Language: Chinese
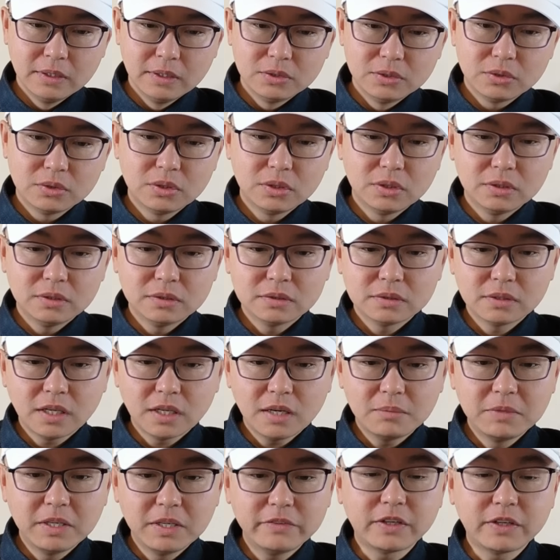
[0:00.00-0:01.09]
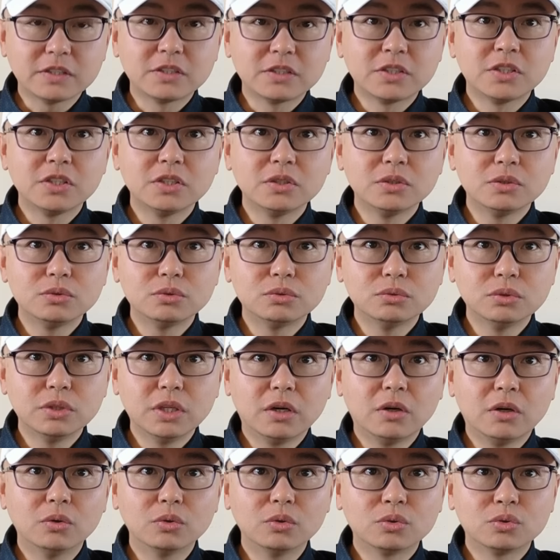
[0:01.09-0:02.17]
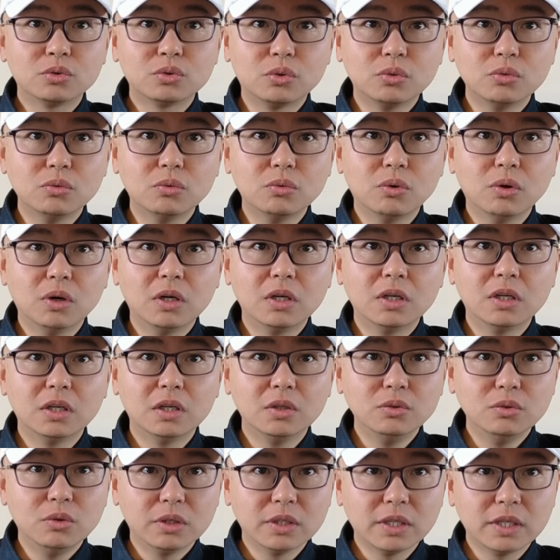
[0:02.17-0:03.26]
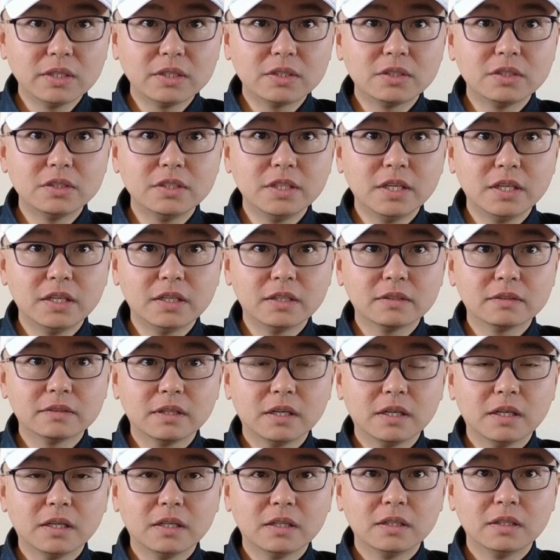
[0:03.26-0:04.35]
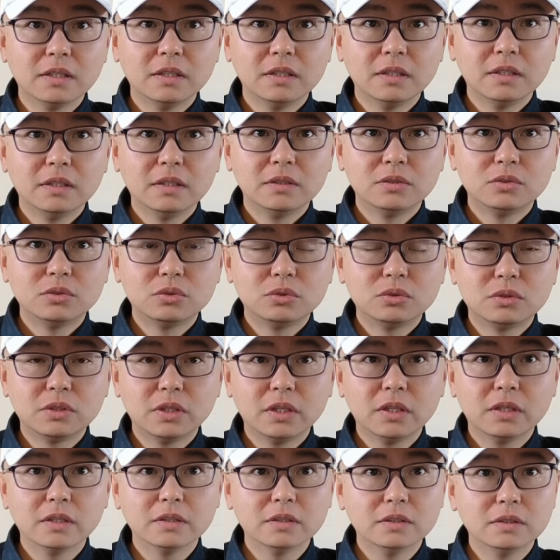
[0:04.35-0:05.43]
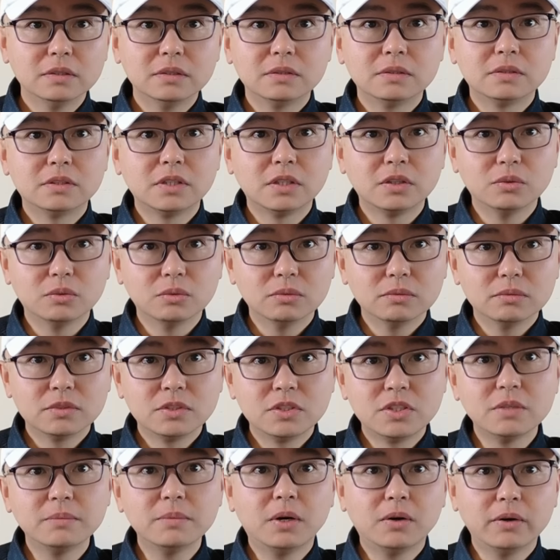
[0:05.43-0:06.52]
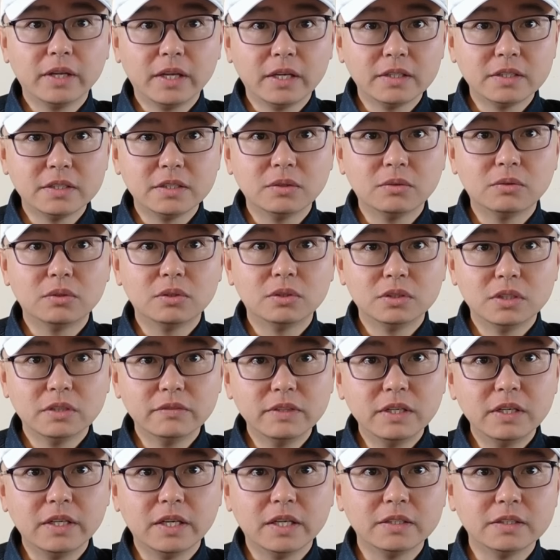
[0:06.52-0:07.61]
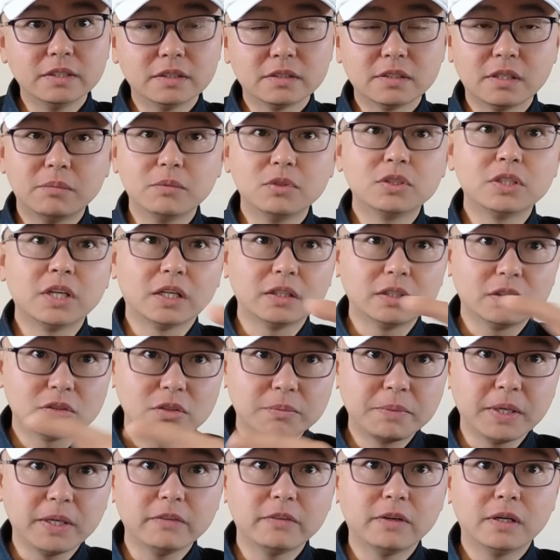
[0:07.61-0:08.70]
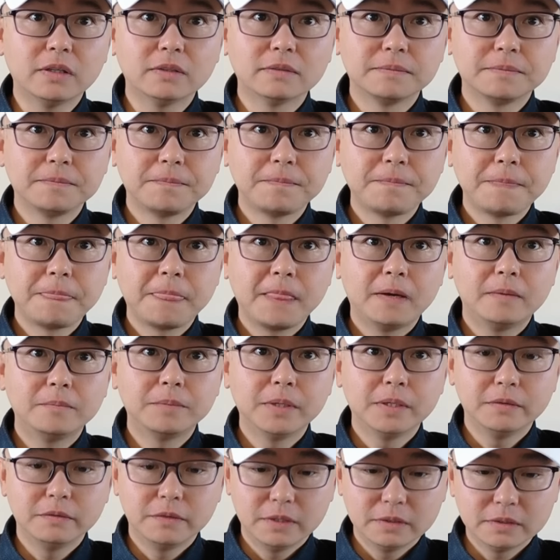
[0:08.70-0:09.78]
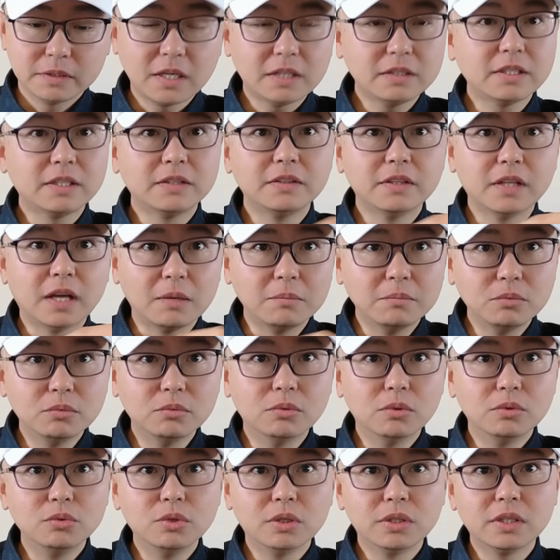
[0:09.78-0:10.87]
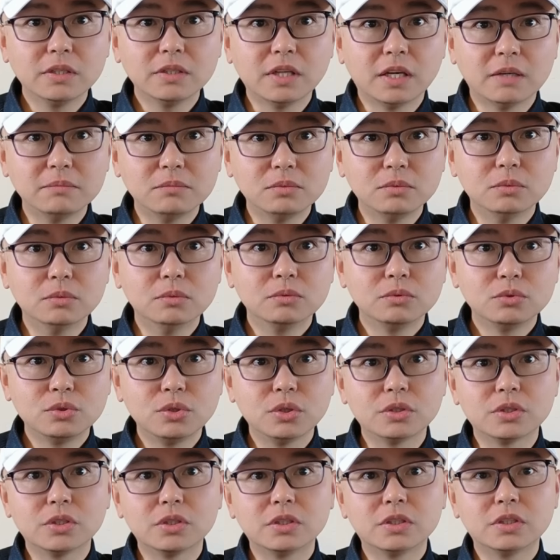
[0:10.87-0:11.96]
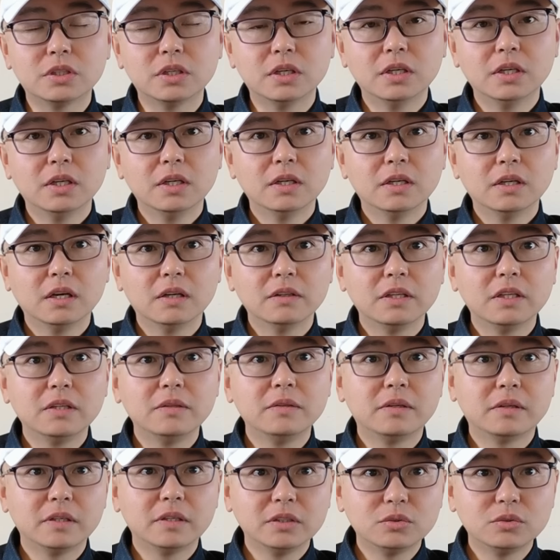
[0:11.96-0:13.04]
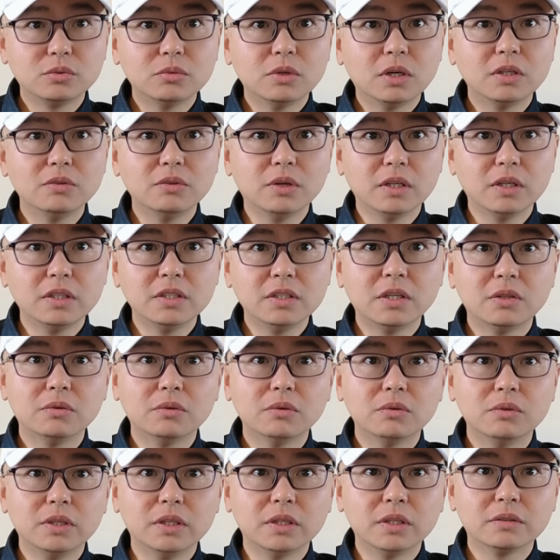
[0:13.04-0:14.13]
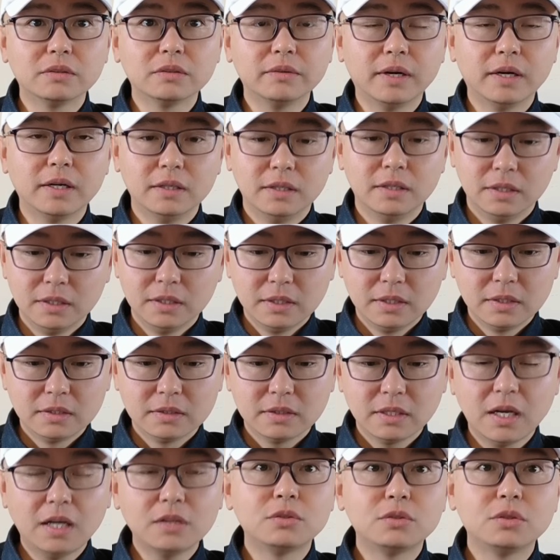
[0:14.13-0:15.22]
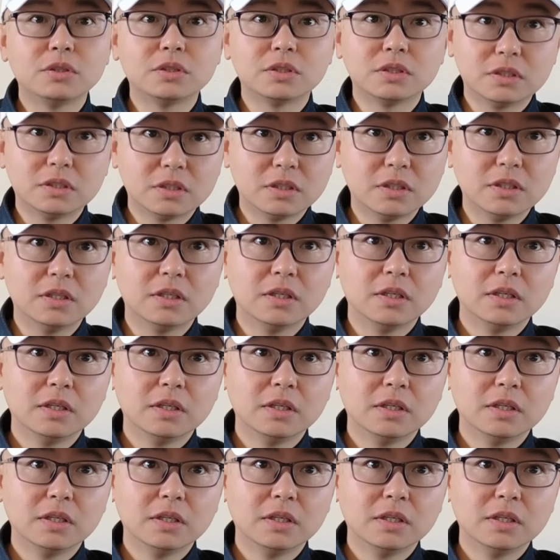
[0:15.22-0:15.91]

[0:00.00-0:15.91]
就是他没法清除掉中国和越南之间啊，这个这种经贸联系或者人文联系，咱们强调是北方啊，北方，他在南部，越南南部确实是啊，那地方离中国很远，一千多公里，对吧？他确实是